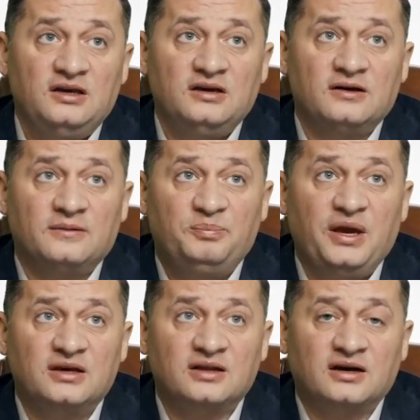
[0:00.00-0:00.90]
И
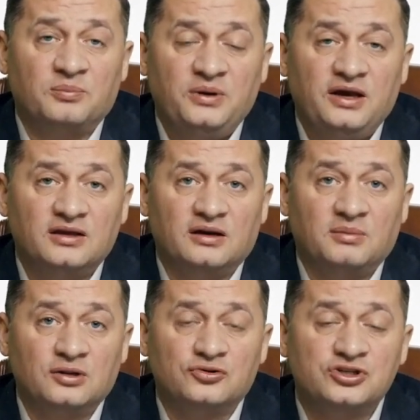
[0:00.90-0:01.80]
перенакопление
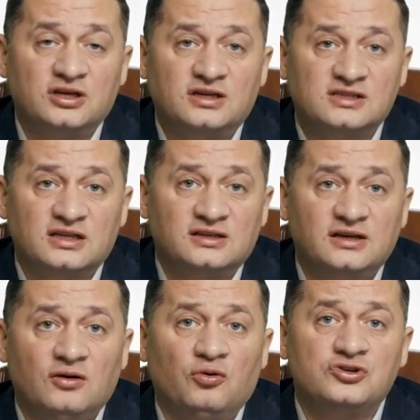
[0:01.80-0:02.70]
молочной
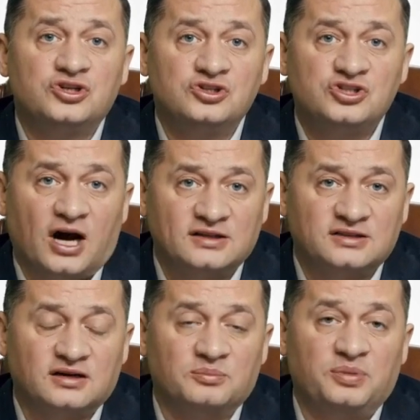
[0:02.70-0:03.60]
кислоты очень
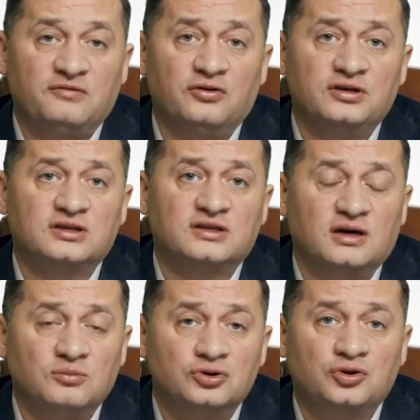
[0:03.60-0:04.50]
часто приводит к
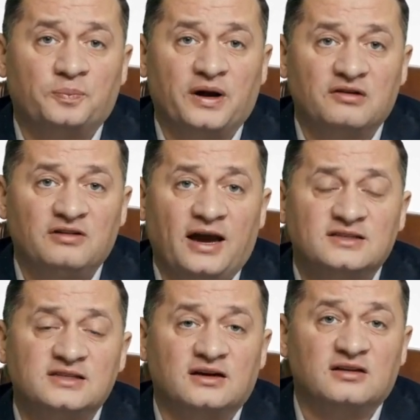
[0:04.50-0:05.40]
тому, что
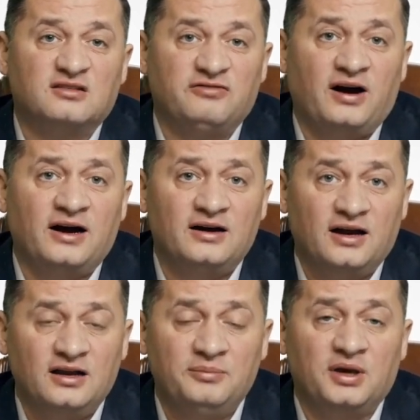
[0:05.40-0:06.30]
появляется два
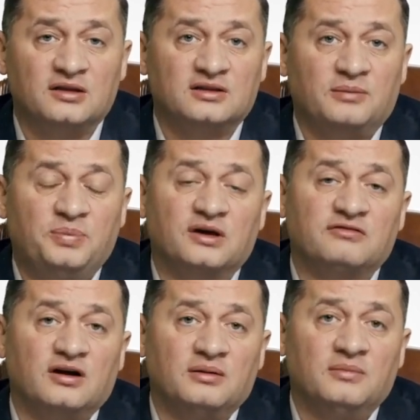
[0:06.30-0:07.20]
элемента.
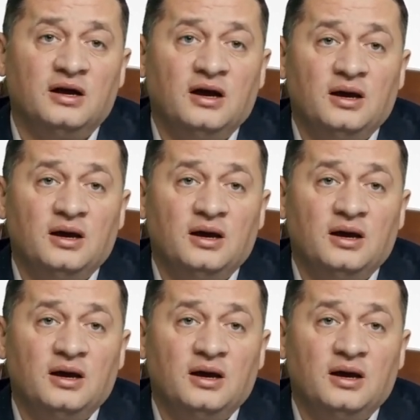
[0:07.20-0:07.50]
Первое.